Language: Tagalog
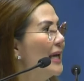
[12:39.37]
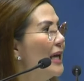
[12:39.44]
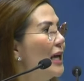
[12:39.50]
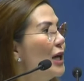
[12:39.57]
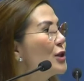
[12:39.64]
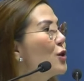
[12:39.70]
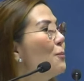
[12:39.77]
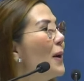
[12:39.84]

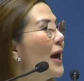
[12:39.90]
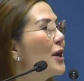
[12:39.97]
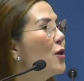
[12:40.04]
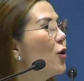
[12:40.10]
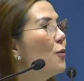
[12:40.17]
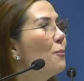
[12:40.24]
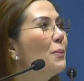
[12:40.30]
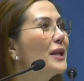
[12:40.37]
So paano kung
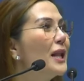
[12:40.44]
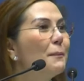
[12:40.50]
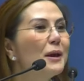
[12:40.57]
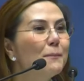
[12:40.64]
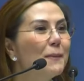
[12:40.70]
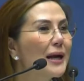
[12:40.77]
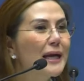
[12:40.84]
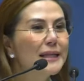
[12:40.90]
biglang may
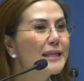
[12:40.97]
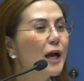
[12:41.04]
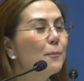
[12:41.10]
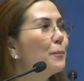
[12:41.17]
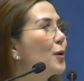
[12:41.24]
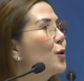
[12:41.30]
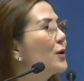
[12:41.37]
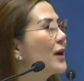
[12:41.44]
magandang
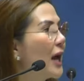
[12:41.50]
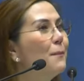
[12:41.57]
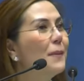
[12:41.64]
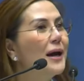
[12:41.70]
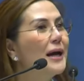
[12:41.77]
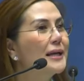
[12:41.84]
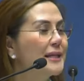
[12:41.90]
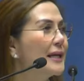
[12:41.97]
programa ang
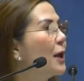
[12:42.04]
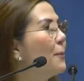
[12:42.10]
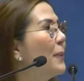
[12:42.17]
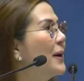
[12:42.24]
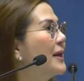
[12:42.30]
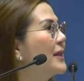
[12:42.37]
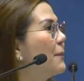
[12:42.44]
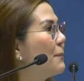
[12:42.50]
isang
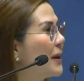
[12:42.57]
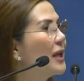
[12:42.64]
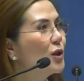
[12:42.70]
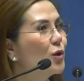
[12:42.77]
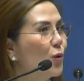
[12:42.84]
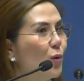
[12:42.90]
departamento?